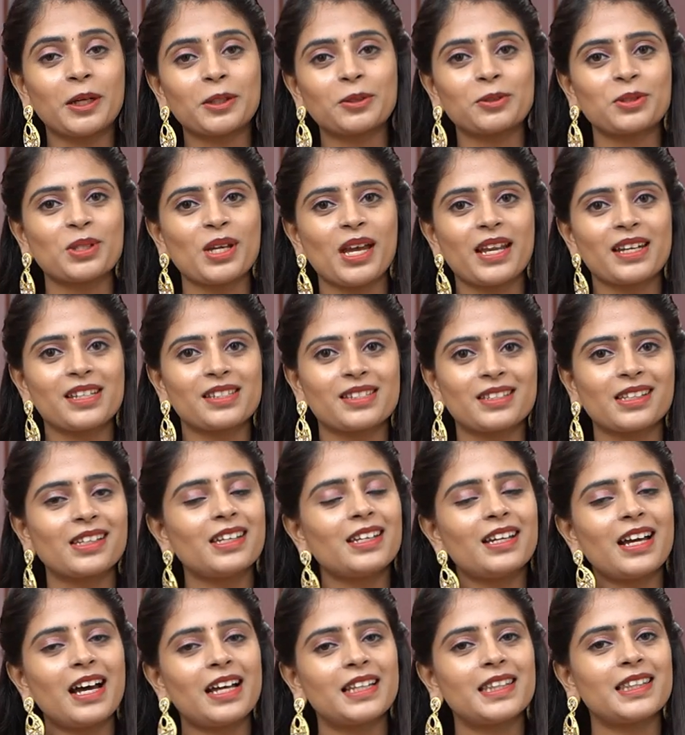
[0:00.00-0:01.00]
పట్టు
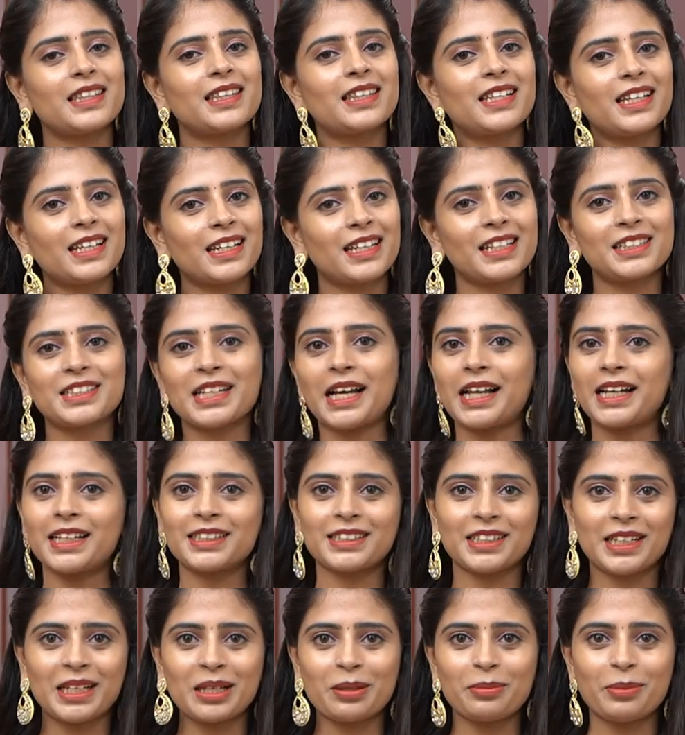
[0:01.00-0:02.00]
శారీస్కి అందరికీ చాలా
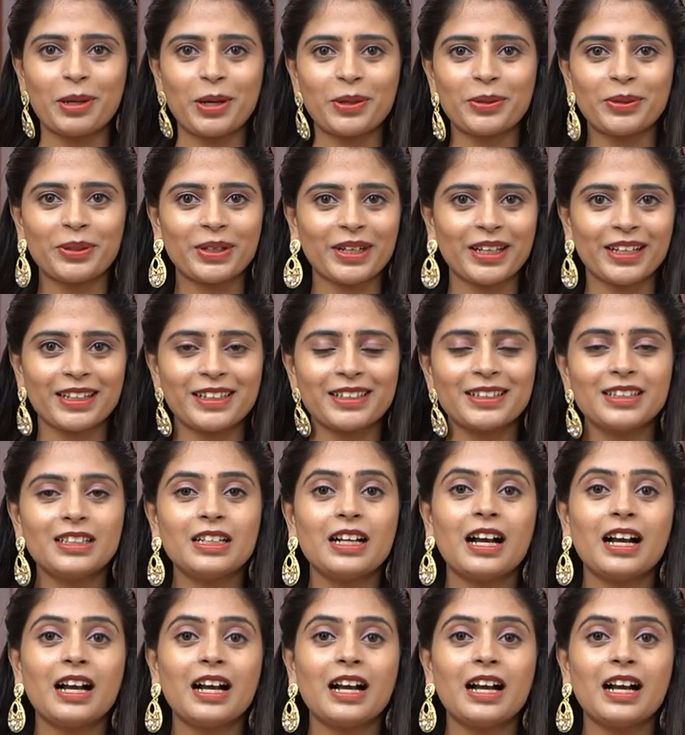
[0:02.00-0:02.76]
చాలా బాగుంటాయి